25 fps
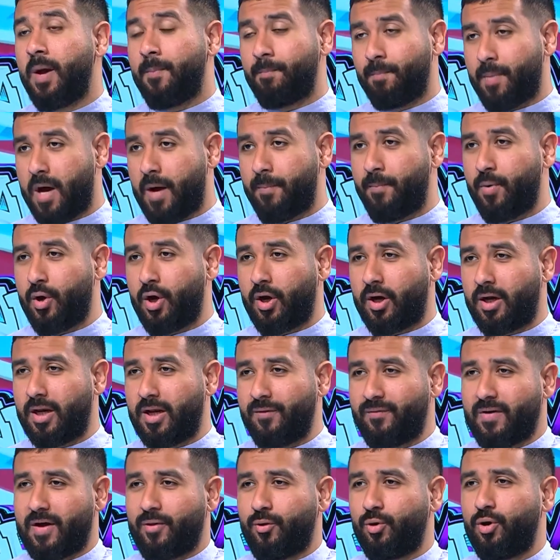مع بيرنلي
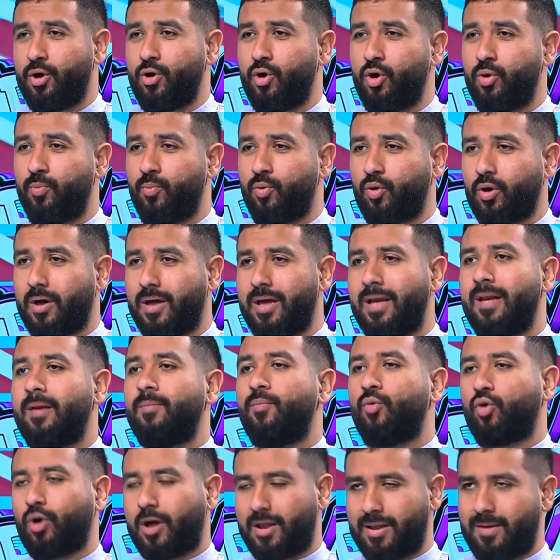فاظن انه
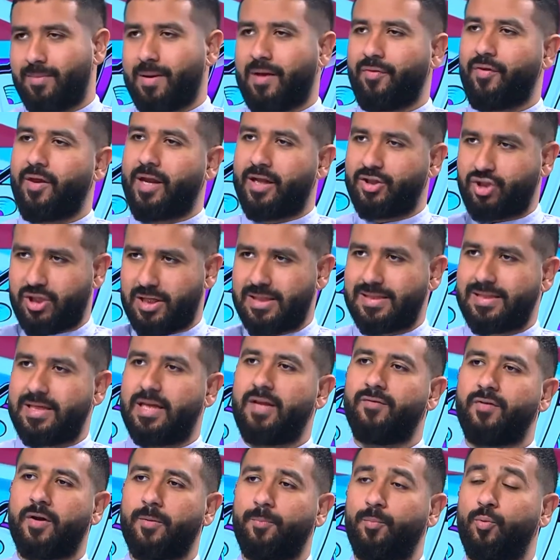المقدمه حضرها تشيلسي
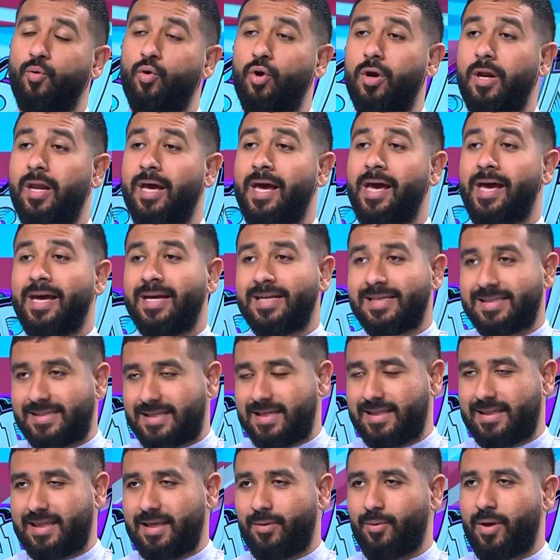ليفربول
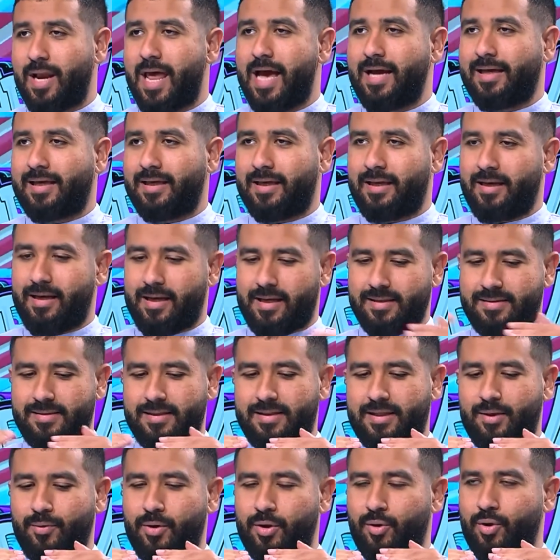سيتي ولكن
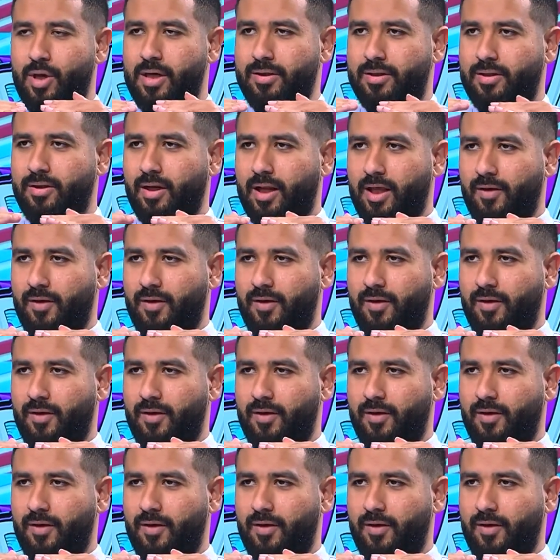السيتي واليونايتد راح